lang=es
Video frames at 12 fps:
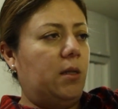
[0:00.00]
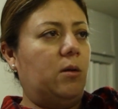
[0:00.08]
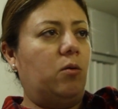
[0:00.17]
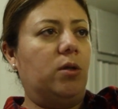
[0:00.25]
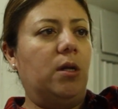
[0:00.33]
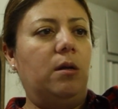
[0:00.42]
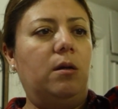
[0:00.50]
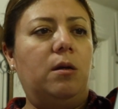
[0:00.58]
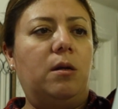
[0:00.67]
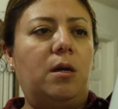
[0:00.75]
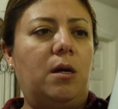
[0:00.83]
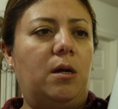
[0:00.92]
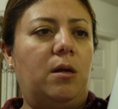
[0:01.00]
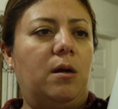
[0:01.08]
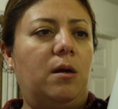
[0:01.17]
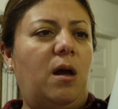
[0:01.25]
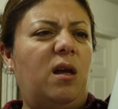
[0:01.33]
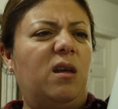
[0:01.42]
esa cosa, que,
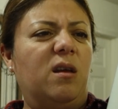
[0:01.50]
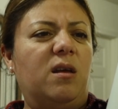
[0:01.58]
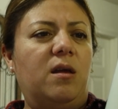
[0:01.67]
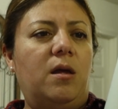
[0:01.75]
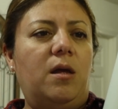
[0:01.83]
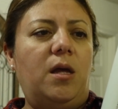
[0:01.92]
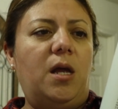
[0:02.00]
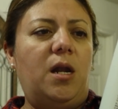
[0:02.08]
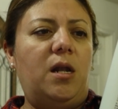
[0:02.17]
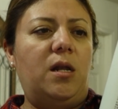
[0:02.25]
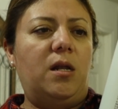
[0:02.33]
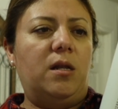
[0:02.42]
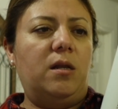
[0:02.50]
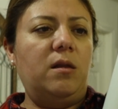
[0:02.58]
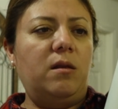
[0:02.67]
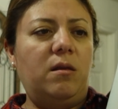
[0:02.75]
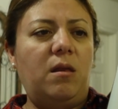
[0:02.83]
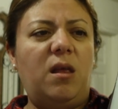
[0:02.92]
es el
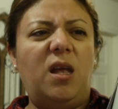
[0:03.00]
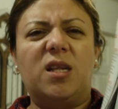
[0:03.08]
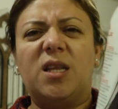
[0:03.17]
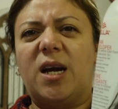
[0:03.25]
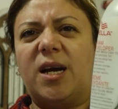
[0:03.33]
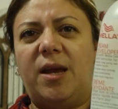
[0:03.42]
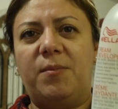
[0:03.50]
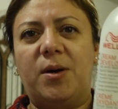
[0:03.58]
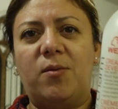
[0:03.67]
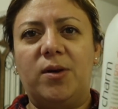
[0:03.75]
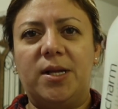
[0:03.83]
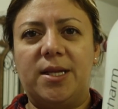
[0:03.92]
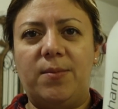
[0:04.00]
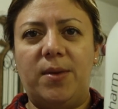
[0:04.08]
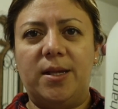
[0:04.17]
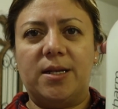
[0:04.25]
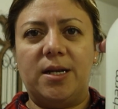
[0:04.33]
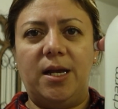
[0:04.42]
esta crema con que se
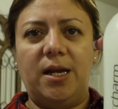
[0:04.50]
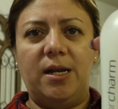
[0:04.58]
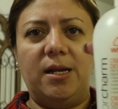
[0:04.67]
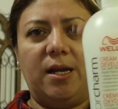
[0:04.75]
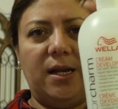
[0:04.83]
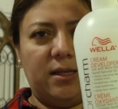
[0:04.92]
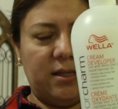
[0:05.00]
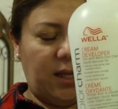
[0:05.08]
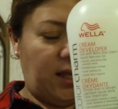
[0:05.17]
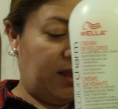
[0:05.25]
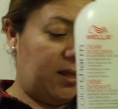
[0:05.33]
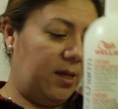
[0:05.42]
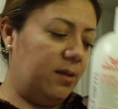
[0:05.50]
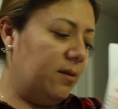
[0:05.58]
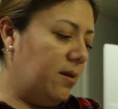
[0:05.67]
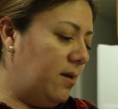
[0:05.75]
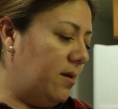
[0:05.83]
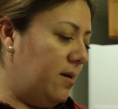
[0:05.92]
mezcla el, tinte.
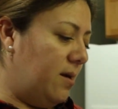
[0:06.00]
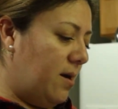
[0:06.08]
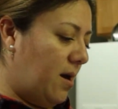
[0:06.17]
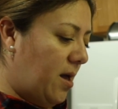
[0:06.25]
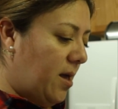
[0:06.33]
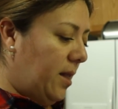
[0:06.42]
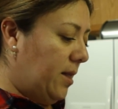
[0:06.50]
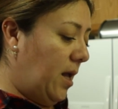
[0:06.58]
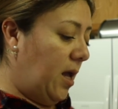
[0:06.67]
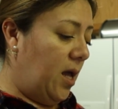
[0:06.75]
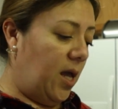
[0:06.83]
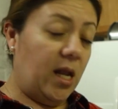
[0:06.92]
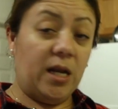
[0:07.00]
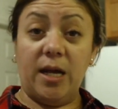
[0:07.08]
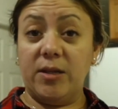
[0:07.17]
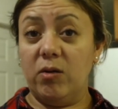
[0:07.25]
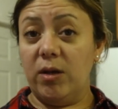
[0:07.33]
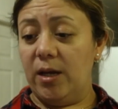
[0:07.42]
Ahí está. El
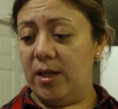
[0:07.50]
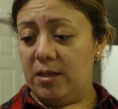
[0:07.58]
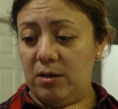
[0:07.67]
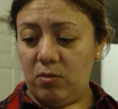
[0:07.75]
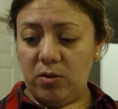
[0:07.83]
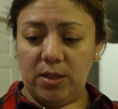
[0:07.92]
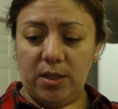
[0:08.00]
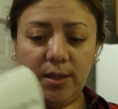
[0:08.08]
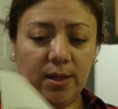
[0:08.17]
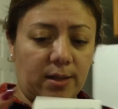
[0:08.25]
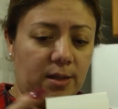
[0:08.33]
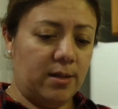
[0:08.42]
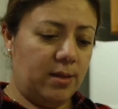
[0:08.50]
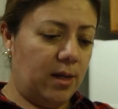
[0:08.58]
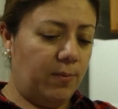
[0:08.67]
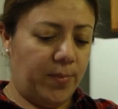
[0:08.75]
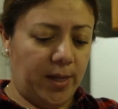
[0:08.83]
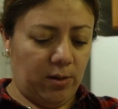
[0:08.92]
caso es que en estas cositas
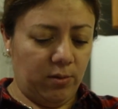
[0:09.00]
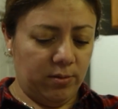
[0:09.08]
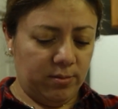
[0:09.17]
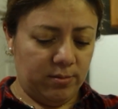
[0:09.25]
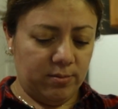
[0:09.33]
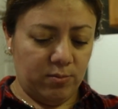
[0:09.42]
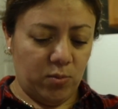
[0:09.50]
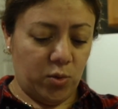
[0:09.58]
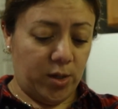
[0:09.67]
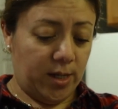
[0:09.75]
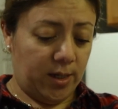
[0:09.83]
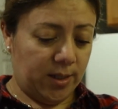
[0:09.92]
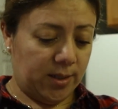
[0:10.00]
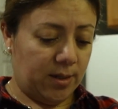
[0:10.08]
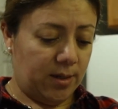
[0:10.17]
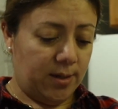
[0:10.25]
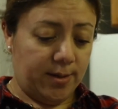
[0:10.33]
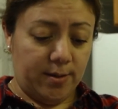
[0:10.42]
del pelo, mujeres,
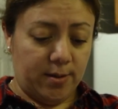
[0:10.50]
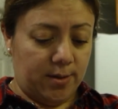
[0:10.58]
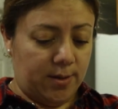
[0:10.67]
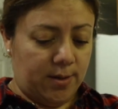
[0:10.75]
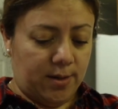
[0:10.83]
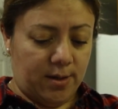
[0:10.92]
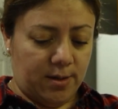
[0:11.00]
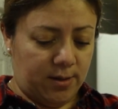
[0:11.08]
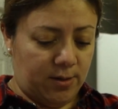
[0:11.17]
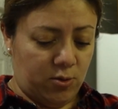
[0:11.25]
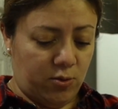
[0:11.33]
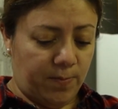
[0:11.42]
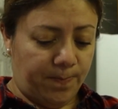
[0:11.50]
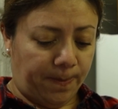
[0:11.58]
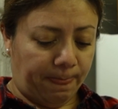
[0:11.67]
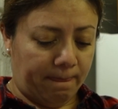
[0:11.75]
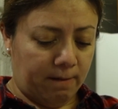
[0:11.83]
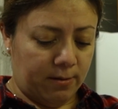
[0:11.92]
ay no,
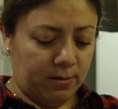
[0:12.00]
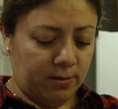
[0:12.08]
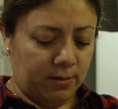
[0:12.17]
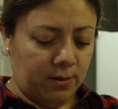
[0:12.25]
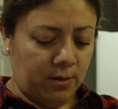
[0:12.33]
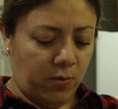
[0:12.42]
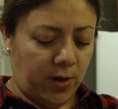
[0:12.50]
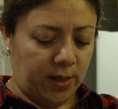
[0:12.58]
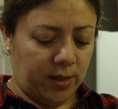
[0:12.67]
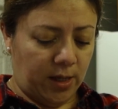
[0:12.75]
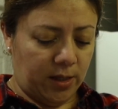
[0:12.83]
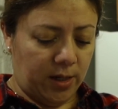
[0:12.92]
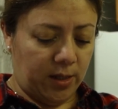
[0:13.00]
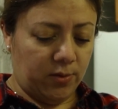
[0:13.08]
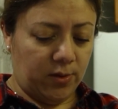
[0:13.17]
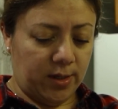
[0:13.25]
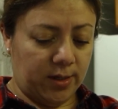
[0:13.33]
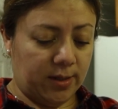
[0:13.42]
43
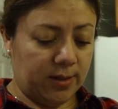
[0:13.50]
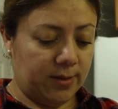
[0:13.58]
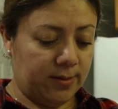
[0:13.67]
dólares.